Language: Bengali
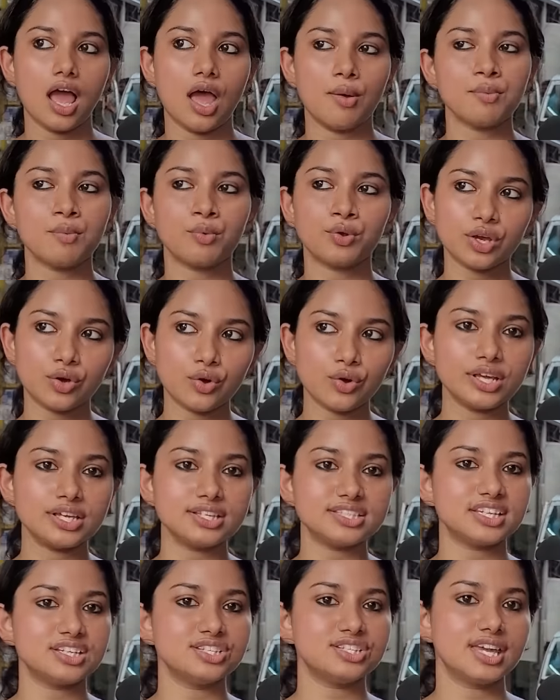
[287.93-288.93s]
আমি মনে করি
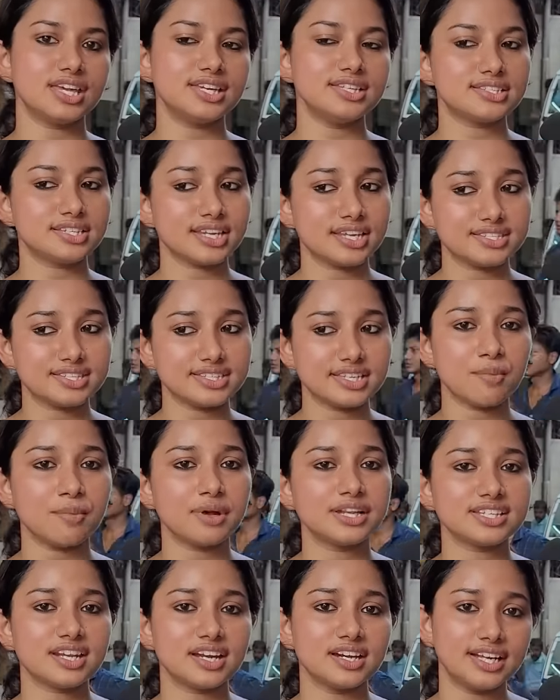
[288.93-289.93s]
যে সেই স্টেজে
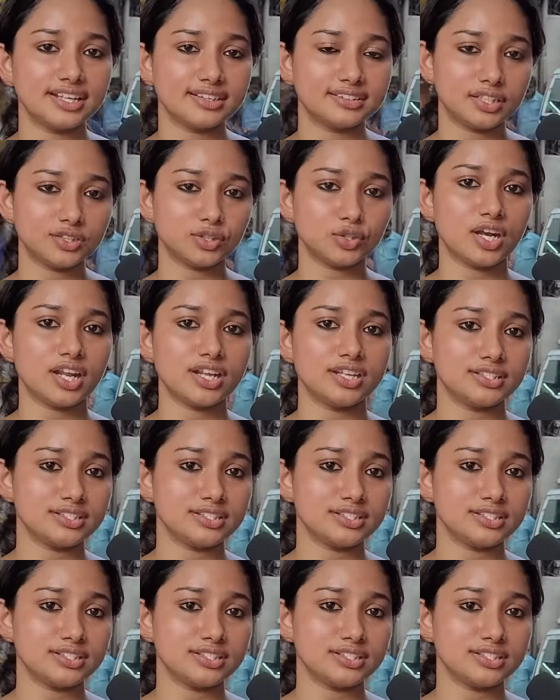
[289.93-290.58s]
আমার যারা নেতৃত্বরা